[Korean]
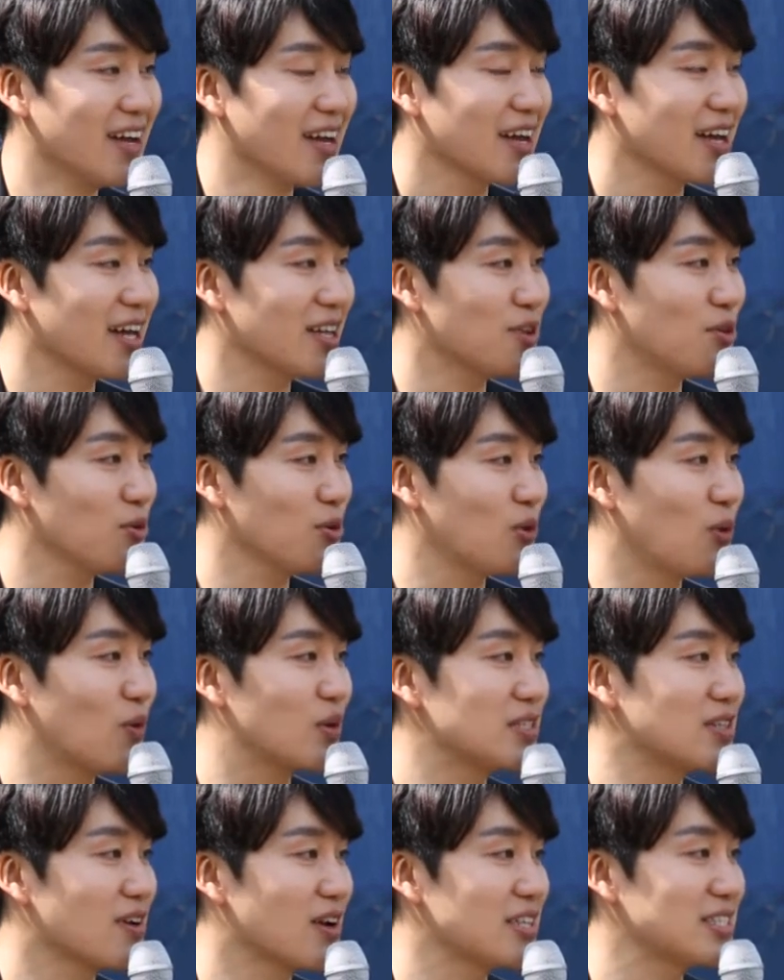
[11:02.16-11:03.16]
카톡이
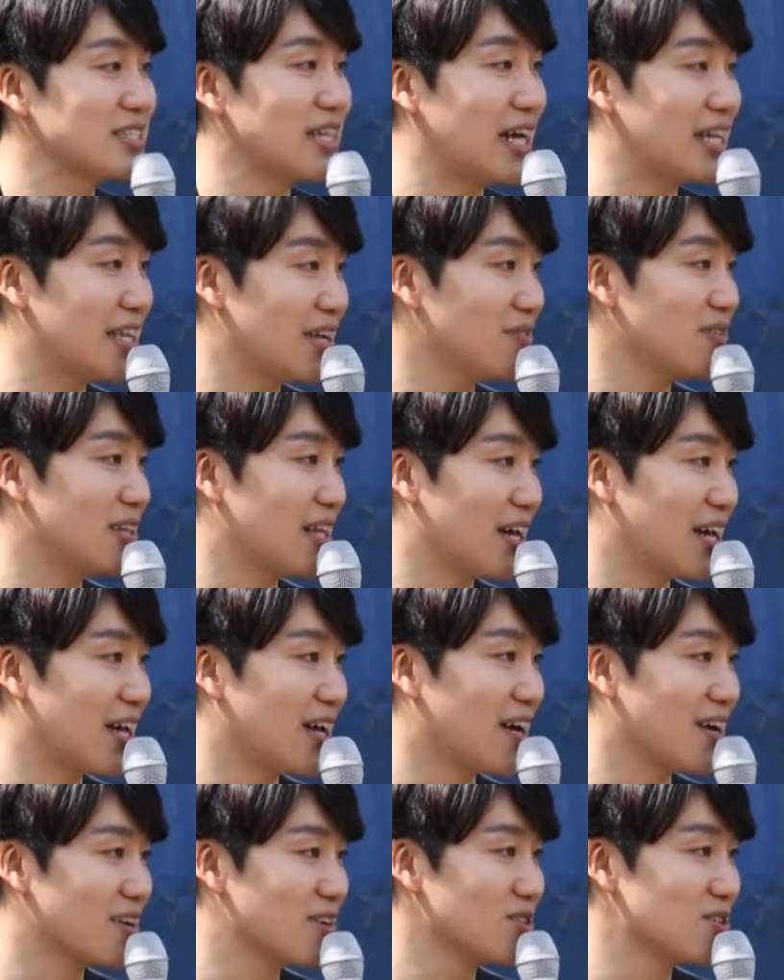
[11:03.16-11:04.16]
오기 전까지는 안
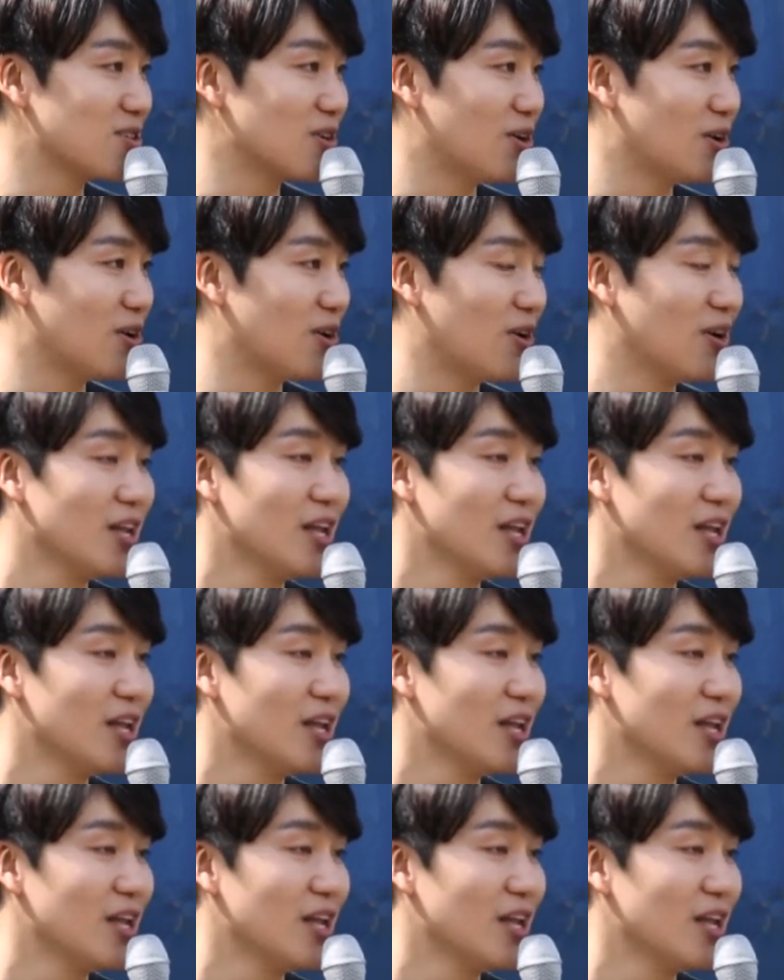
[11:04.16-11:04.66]
합니다. 그쵸?